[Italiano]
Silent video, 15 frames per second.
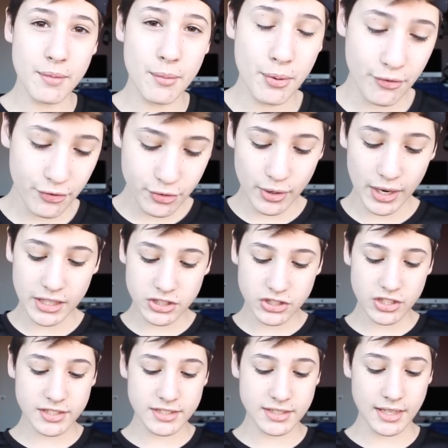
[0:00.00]
La mia prima
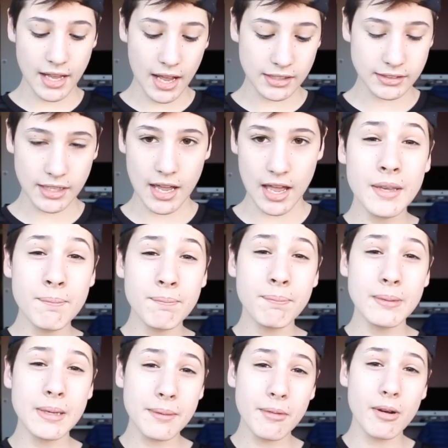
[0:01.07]
figuraccia è stata in
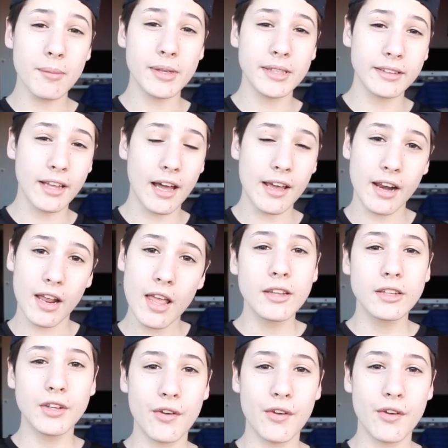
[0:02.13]
primo elementare